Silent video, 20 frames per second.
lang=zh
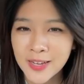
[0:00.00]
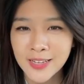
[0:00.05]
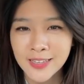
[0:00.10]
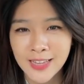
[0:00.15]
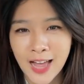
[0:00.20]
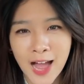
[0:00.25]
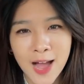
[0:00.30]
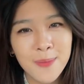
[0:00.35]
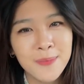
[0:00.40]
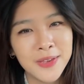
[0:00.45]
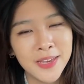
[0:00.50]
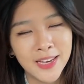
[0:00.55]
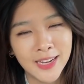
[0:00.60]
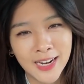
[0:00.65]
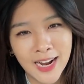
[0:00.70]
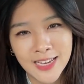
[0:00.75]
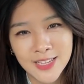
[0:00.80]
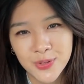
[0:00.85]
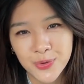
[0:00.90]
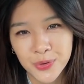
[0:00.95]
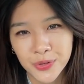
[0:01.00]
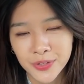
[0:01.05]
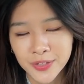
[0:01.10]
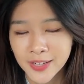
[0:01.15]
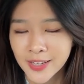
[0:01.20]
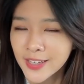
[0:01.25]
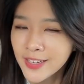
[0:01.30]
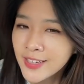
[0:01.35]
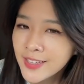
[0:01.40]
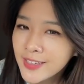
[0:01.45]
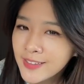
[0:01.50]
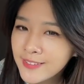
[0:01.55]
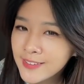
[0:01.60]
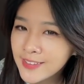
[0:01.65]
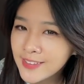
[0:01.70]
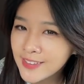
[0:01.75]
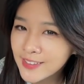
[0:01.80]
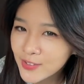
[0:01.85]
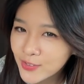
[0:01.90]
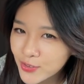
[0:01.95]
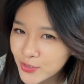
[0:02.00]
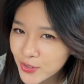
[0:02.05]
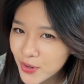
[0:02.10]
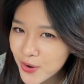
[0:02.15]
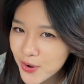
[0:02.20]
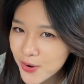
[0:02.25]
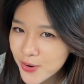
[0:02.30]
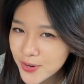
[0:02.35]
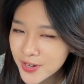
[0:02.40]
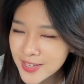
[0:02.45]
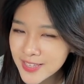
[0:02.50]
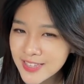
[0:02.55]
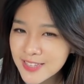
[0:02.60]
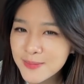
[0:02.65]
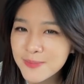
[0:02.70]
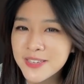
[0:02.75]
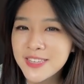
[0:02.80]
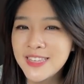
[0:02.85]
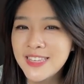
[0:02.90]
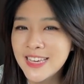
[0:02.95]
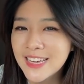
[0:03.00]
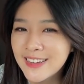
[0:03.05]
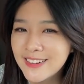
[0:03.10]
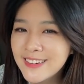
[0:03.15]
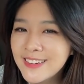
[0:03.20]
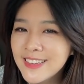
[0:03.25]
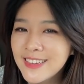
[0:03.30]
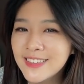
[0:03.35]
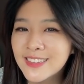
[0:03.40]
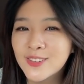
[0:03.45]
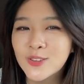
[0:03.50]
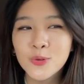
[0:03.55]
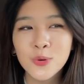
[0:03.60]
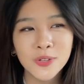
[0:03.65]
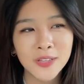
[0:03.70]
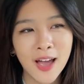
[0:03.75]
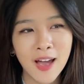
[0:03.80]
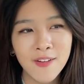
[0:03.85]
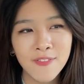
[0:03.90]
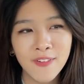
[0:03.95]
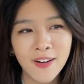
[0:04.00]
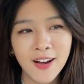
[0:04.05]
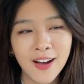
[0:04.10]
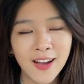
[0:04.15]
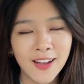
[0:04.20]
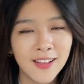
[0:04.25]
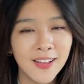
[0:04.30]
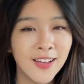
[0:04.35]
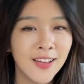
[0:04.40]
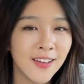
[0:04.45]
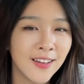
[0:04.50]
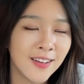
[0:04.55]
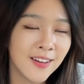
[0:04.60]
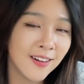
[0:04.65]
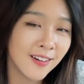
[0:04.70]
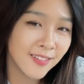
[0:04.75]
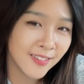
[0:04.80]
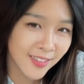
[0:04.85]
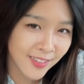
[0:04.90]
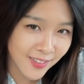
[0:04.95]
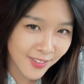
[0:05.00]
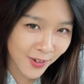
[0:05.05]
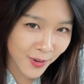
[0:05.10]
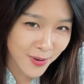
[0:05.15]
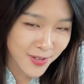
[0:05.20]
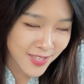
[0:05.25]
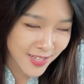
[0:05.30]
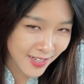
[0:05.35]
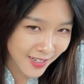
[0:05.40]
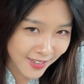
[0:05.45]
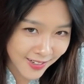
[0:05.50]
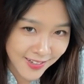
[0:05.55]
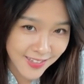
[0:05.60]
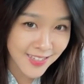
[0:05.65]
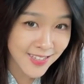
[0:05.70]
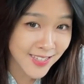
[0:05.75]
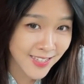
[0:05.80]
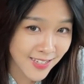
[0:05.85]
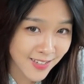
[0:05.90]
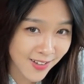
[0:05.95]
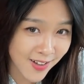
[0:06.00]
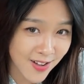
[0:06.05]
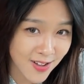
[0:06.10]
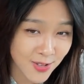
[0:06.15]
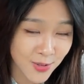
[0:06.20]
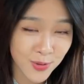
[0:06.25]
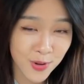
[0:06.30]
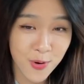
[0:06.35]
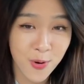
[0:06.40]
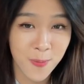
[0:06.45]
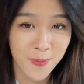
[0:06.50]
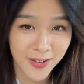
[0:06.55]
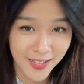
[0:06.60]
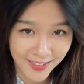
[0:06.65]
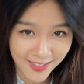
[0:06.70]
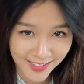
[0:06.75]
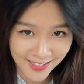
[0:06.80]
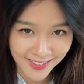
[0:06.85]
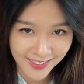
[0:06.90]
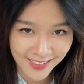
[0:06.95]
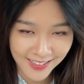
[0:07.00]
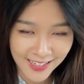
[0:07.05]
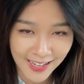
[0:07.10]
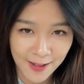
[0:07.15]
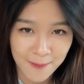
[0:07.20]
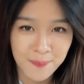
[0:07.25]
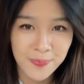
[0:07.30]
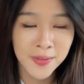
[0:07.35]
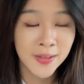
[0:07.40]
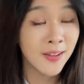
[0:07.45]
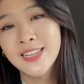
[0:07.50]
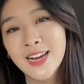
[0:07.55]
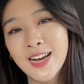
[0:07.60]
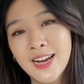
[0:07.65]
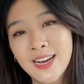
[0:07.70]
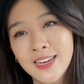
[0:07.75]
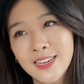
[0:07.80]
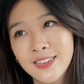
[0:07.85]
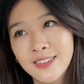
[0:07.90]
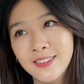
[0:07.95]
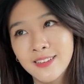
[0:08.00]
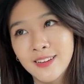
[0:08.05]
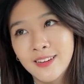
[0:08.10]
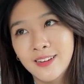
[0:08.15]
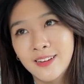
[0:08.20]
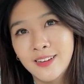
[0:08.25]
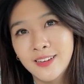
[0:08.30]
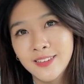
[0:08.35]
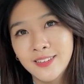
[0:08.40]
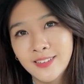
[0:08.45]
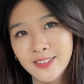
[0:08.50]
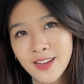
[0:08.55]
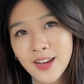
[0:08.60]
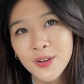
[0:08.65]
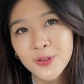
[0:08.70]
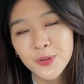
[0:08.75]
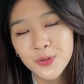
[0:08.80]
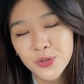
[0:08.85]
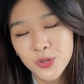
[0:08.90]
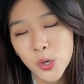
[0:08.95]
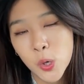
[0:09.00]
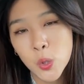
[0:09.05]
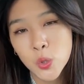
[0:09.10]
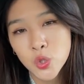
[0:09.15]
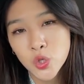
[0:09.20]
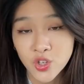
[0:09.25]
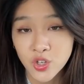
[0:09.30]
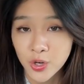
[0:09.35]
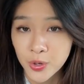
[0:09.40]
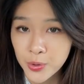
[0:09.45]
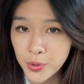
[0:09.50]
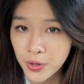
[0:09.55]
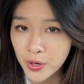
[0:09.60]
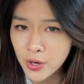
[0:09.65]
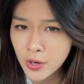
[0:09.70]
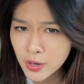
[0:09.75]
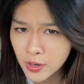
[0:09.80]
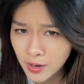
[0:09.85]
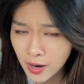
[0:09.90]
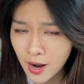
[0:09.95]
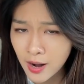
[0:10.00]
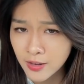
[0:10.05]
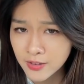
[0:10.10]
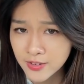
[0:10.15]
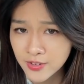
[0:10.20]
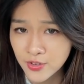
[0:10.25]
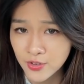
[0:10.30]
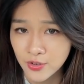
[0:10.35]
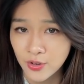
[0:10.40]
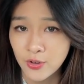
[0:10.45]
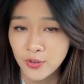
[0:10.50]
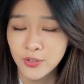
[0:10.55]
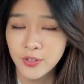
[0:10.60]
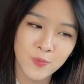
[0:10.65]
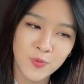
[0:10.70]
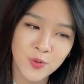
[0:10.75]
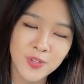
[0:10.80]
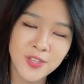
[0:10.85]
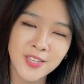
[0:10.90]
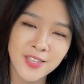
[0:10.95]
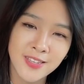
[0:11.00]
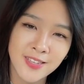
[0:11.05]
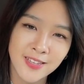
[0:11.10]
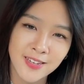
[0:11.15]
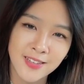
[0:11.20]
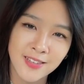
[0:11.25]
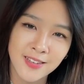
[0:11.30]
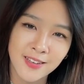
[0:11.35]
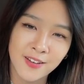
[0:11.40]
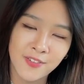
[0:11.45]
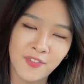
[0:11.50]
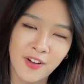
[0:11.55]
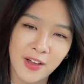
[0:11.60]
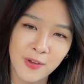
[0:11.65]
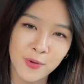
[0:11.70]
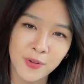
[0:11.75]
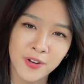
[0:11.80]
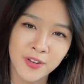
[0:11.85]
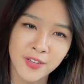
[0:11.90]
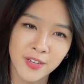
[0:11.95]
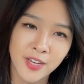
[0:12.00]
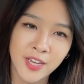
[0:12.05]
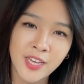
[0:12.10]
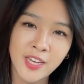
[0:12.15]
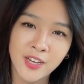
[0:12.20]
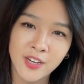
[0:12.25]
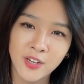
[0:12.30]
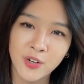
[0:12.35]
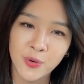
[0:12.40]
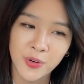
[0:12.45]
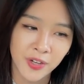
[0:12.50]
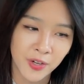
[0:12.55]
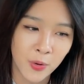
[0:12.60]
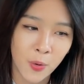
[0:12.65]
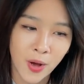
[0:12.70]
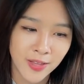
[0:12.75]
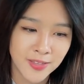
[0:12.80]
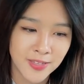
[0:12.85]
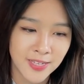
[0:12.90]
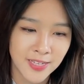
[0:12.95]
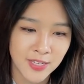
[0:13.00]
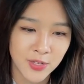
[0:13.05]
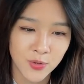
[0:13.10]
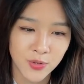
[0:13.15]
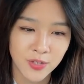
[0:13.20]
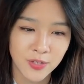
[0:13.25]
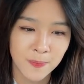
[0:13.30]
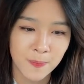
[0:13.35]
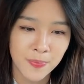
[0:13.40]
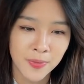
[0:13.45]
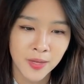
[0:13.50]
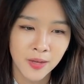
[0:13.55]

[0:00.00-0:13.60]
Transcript: 他们也开始觉得，哎，这些州这么严厉的堕胎方案， 可能有一些合理性哦，所以我们来听听看，在上周12月2号的时候呢，就进行了这个法院的这个 hearing 环节，就是